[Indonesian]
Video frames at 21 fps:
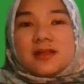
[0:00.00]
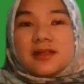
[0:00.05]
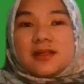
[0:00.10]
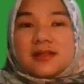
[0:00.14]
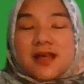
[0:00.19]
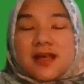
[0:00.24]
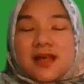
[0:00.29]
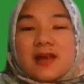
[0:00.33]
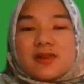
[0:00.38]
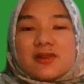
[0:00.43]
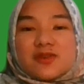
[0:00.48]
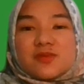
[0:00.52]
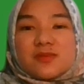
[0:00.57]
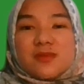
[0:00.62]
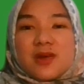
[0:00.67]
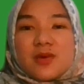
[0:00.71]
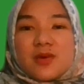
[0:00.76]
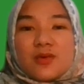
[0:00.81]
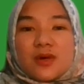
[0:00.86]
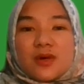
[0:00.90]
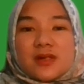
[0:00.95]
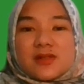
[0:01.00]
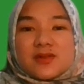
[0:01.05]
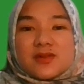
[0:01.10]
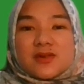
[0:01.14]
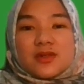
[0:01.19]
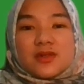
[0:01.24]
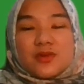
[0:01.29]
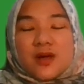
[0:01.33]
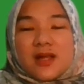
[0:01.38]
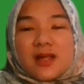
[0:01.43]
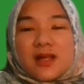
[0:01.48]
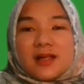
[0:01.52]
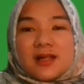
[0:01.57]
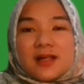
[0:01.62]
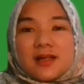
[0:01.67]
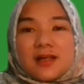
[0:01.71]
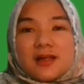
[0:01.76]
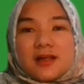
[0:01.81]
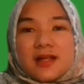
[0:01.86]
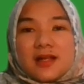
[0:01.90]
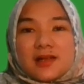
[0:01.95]
kita harus melakukan suatu
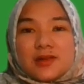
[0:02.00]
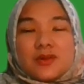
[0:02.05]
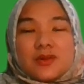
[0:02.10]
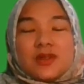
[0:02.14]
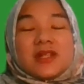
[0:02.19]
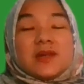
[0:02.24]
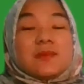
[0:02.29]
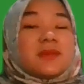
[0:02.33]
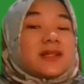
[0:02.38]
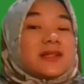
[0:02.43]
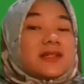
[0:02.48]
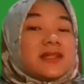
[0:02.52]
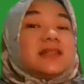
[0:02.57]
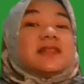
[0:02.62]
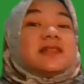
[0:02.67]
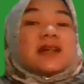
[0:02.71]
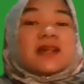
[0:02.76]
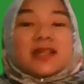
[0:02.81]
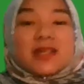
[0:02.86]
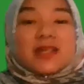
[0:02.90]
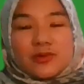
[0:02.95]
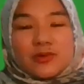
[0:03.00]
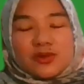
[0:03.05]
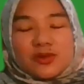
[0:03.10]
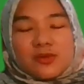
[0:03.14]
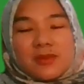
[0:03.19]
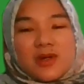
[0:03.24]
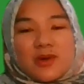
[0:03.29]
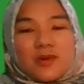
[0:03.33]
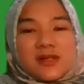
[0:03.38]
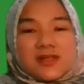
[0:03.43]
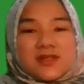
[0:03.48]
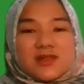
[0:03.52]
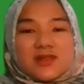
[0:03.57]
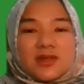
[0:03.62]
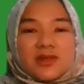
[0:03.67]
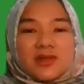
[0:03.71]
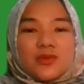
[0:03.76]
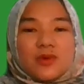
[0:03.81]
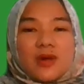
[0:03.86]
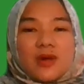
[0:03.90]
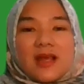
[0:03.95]
hal uh, atau kita bertindak ya untuk melakukan
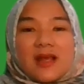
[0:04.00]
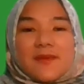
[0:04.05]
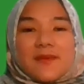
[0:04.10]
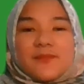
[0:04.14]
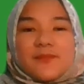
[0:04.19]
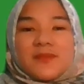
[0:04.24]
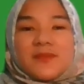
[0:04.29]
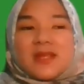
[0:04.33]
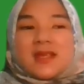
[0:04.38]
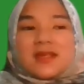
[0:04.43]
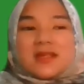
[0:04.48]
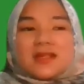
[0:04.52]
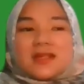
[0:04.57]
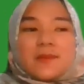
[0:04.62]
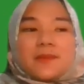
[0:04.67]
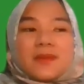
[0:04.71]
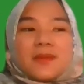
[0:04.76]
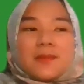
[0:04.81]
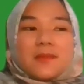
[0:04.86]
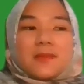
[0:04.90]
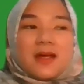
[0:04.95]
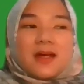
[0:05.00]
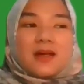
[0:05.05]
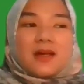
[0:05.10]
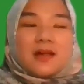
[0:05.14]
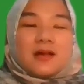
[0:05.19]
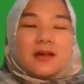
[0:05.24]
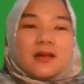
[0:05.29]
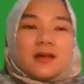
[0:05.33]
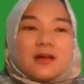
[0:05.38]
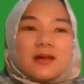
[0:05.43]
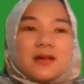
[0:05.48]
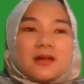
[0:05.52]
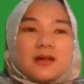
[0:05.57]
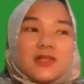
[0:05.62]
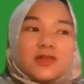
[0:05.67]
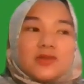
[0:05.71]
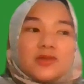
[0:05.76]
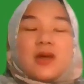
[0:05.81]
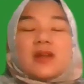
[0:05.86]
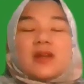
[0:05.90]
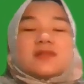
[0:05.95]
suatu hal yang memang uh,
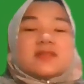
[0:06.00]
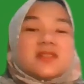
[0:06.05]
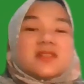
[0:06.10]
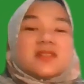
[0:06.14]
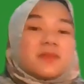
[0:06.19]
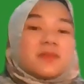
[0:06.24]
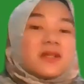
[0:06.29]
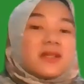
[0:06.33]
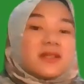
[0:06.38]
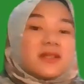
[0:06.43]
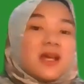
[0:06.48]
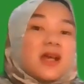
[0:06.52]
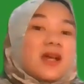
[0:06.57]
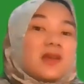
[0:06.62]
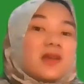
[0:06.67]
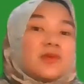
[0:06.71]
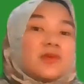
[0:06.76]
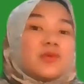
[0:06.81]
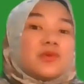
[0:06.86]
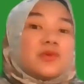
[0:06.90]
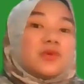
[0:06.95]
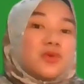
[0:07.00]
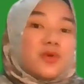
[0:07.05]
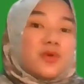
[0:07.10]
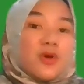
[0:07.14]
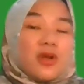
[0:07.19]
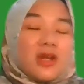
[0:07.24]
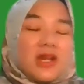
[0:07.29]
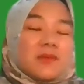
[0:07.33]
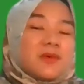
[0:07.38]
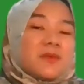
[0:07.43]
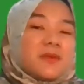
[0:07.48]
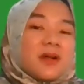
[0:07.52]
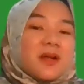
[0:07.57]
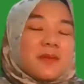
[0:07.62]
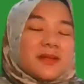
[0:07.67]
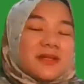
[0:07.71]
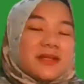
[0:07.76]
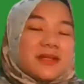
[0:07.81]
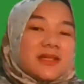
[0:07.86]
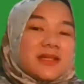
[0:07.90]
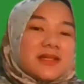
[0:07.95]
itu harus diperintahkan dulu oleh
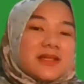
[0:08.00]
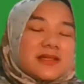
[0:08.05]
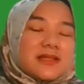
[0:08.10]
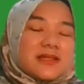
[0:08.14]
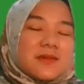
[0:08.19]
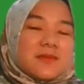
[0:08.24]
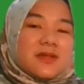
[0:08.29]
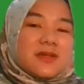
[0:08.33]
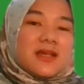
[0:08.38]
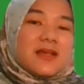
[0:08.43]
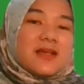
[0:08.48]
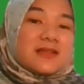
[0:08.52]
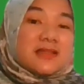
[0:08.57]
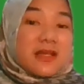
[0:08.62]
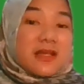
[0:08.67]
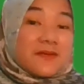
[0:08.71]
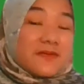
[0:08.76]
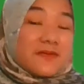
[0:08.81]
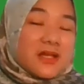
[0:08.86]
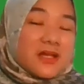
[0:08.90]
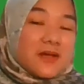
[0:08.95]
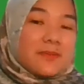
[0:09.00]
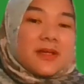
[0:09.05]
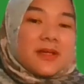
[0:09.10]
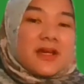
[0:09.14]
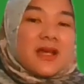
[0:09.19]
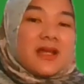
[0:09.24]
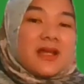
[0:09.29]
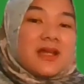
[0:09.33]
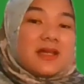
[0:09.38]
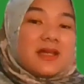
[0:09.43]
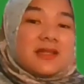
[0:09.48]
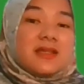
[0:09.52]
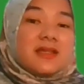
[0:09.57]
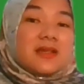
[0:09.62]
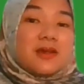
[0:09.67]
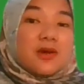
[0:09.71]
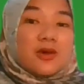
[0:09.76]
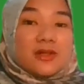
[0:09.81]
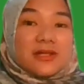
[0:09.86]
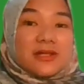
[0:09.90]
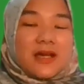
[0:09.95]
beberapa tadi yang saya bilang syaraf-syaraf yang ada di
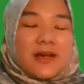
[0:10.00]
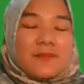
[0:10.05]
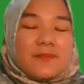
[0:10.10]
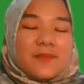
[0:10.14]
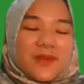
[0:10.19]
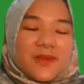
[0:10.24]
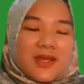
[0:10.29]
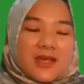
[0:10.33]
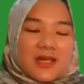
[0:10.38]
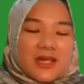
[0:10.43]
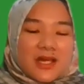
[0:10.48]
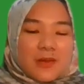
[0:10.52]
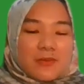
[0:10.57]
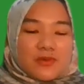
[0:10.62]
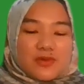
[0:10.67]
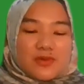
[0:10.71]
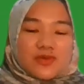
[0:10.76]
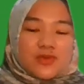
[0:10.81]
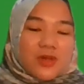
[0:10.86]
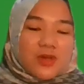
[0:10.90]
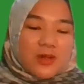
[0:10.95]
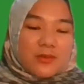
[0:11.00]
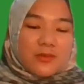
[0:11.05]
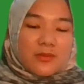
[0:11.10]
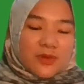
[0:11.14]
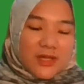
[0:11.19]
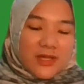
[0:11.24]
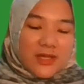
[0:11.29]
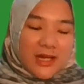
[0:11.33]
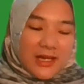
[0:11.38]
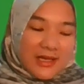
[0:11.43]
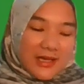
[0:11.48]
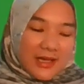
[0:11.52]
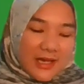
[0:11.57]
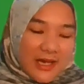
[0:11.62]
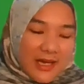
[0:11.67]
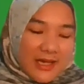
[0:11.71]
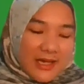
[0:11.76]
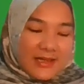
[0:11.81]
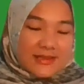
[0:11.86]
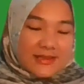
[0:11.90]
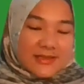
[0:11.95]
otak. Namun juga mungkin ada
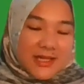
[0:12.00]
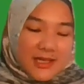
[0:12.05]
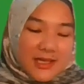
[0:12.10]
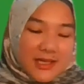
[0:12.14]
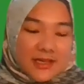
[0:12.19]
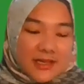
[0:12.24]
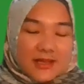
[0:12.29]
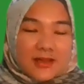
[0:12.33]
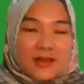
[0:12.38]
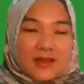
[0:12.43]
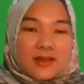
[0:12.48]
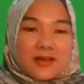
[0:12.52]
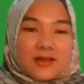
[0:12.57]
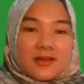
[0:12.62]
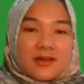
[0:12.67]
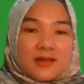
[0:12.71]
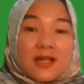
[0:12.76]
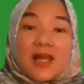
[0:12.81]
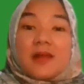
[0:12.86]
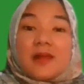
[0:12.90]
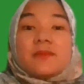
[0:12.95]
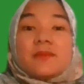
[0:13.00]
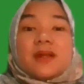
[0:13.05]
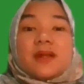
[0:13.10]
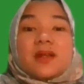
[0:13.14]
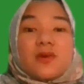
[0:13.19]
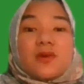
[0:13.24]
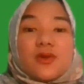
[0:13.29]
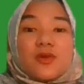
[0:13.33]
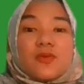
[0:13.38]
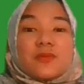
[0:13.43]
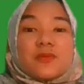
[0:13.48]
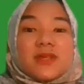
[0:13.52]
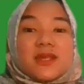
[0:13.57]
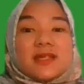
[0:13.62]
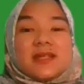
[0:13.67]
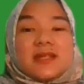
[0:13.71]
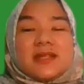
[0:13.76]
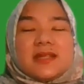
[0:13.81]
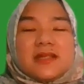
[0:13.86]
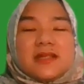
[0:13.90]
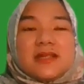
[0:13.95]
kalanya Eh, dalam
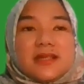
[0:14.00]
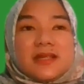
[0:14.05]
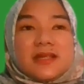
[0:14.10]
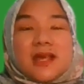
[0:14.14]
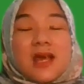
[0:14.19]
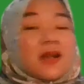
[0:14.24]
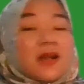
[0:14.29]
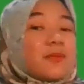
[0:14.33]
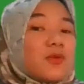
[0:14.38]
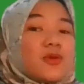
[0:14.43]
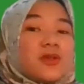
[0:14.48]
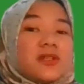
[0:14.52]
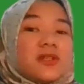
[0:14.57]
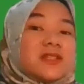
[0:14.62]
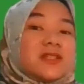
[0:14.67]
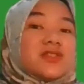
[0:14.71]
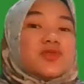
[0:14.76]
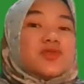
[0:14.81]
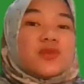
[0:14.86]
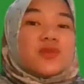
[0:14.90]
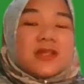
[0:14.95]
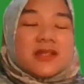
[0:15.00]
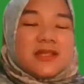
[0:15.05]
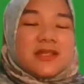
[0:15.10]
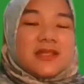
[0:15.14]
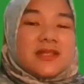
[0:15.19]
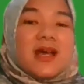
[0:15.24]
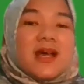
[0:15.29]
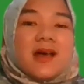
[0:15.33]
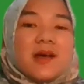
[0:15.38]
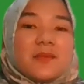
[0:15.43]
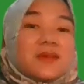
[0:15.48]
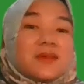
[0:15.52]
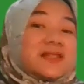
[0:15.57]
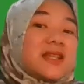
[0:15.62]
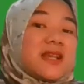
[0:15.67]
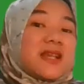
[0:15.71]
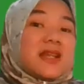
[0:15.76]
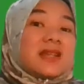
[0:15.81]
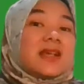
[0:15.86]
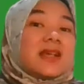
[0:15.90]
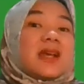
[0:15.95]
perekonomian ini harmoninya juga tidak
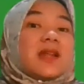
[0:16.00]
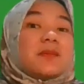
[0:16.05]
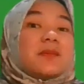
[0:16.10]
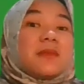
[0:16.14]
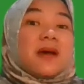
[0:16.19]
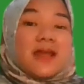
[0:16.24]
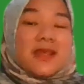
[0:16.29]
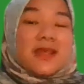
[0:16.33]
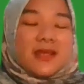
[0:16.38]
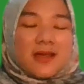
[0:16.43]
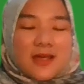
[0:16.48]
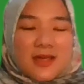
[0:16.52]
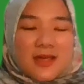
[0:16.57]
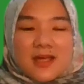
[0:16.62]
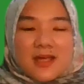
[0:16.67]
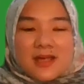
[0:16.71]
berjalan dengan baik.